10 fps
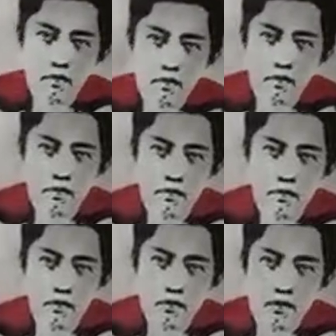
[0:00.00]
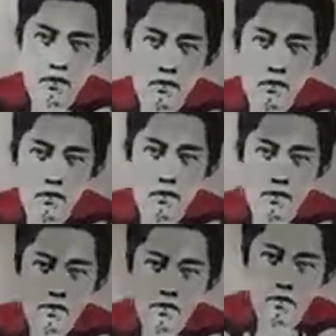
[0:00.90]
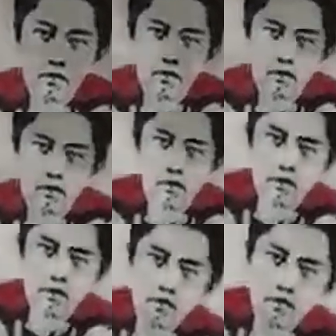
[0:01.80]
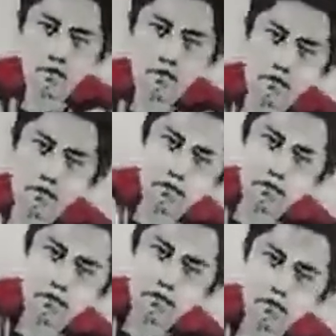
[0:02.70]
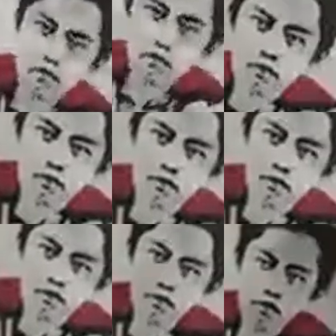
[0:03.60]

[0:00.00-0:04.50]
えっ、と、まあ、ひ、ふみちゃんのご自宅で、